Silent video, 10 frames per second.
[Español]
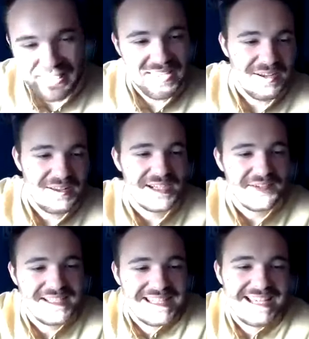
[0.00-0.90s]
el ciclo de
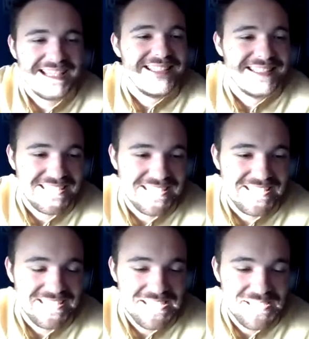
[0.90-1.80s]
entrevistas
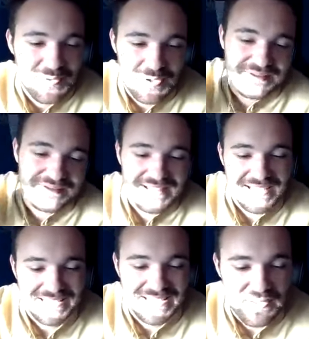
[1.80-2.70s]
y bueno,
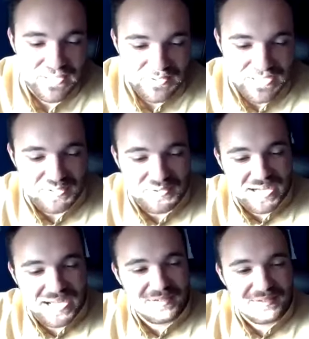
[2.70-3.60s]
esta vez nos ha
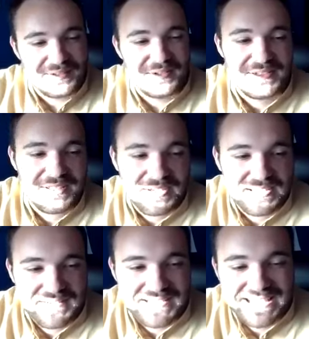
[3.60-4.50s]
tocado, nos ha tocado
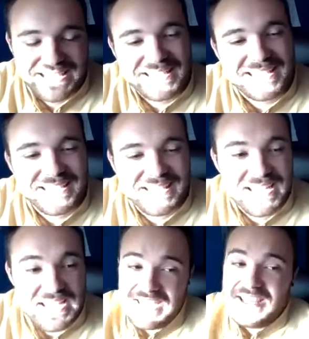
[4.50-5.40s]
entrevistarte a ti.
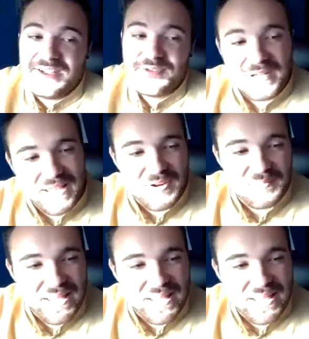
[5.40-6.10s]
Es un verdadero